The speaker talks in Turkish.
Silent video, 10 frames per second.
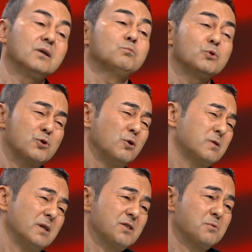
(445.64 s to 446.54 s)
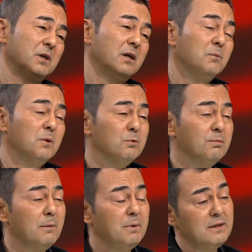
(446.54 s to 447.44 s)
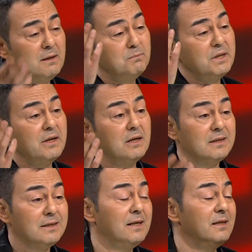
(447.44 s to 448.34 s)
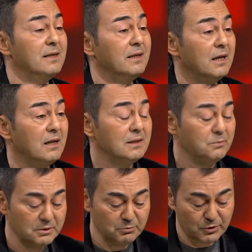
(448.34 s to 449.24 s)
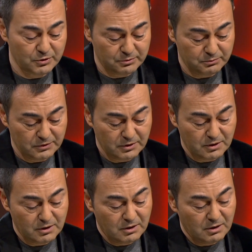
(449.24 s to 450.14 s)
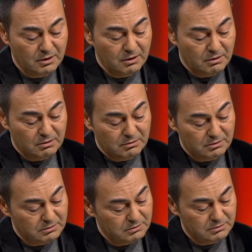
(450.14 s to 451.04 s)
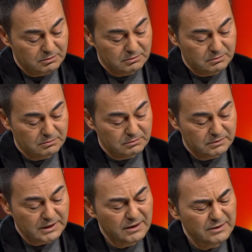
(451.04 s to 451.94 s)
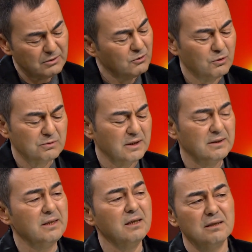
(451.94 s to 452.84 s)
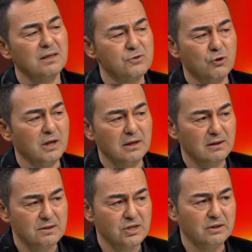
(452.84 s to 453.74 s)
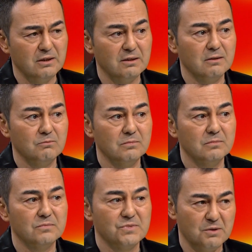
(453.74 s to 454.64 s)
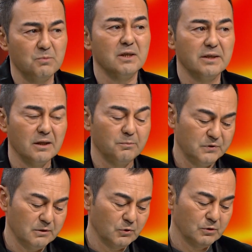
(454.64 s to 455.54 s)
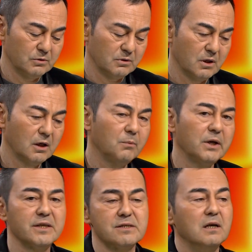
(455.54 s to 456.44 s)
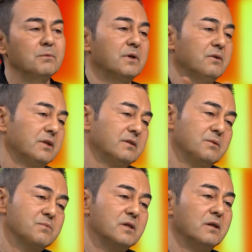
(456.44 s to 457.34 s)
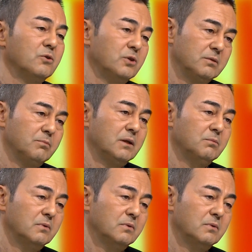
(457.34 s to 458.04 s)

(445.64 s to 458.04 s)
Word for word: Bu çok saçma ama bu babadan mı geldi, nereden geldi bilmiyorum. O, yani o dediğin kadar çok eli açık değilim. Cimrilik yaptığım olur. Ama hesabı evet kimseye ödetmem.